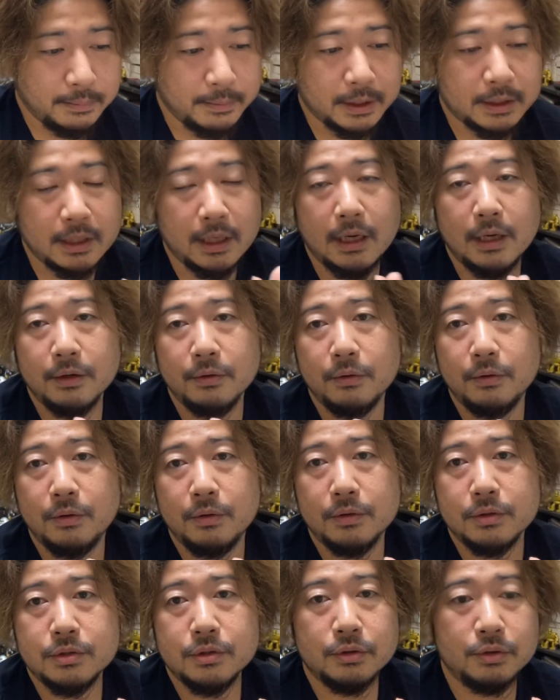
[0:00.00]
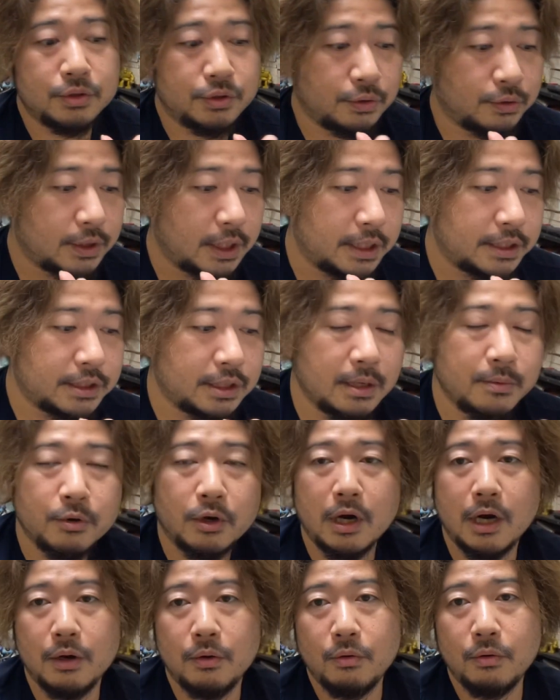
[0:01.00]
またあの、ちょっと小説でも
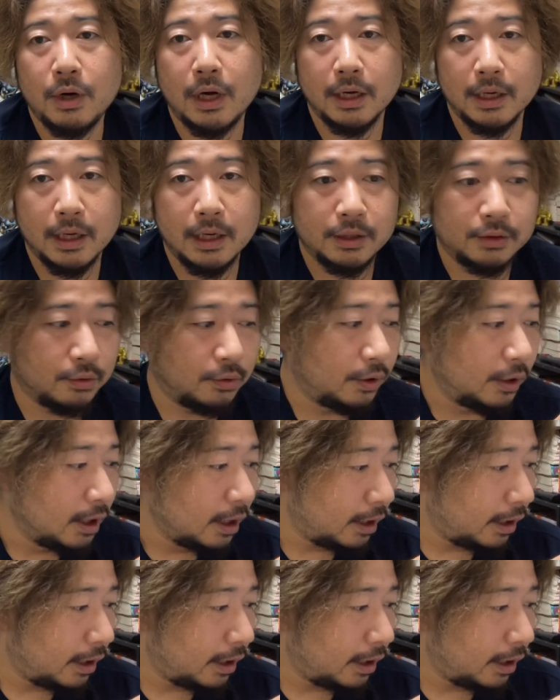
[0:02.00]
書こうかなと、